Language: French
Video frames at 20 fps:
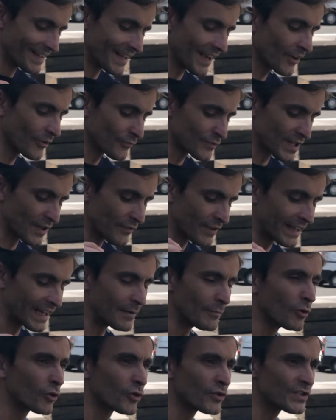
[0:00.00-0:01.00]
Hier, vous avez
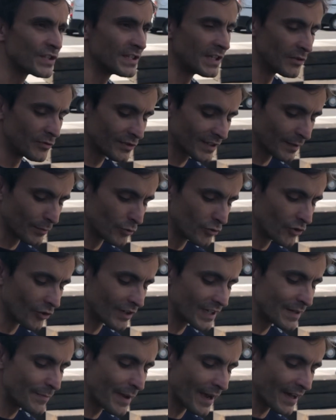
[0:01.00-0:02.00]
également co-signé une tribune
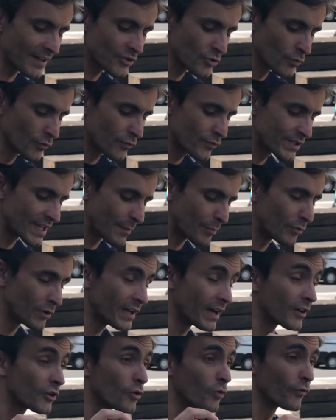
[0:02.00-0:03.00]
dans Libération où vous vous
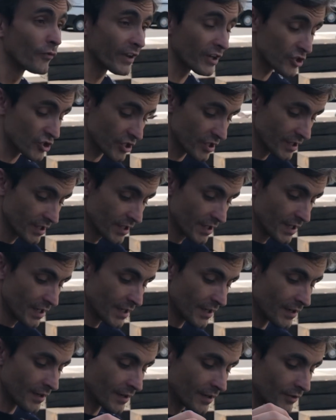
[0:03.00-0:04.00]
appelez à converger.
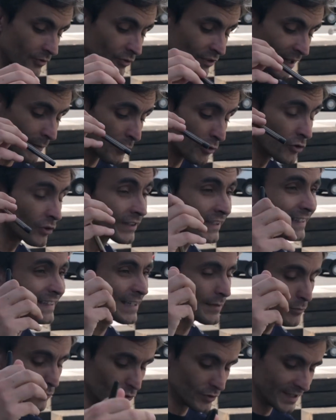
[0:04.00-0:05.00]
Euh, notamment dans le cadre
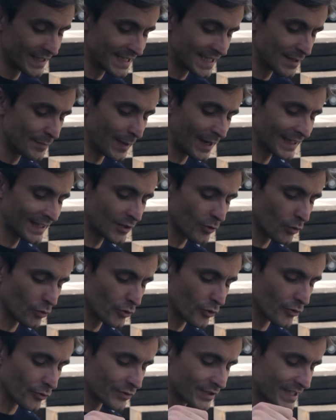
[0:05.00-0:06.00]
des municipales qui auront
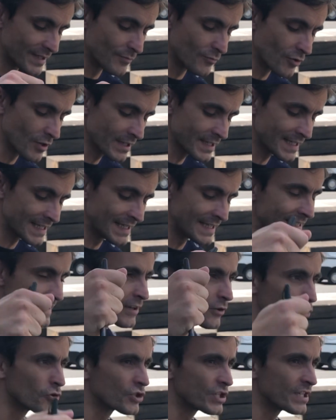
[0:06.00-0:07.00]
lieu dans 10 mois. Si les
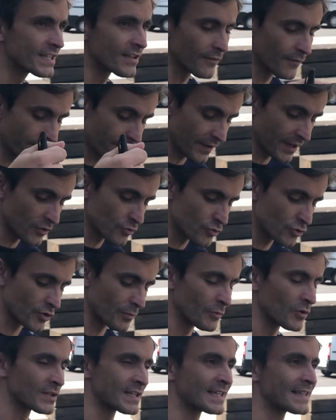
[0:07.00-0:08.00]
écologistes enferment
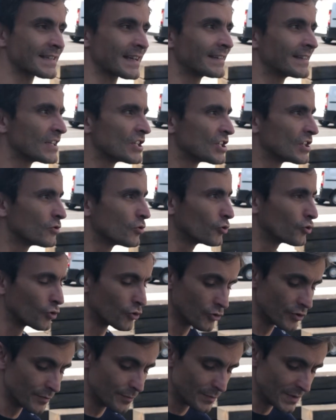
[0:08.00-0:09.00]
justement dans cette stratégie
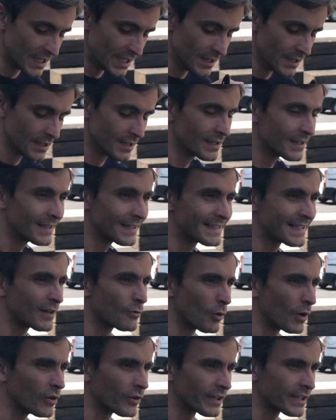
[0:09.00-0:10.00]
d'autonomie,
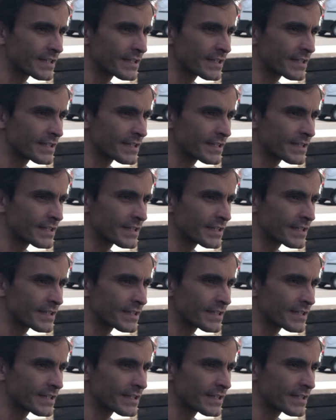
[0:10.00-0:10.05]
c'est quoi le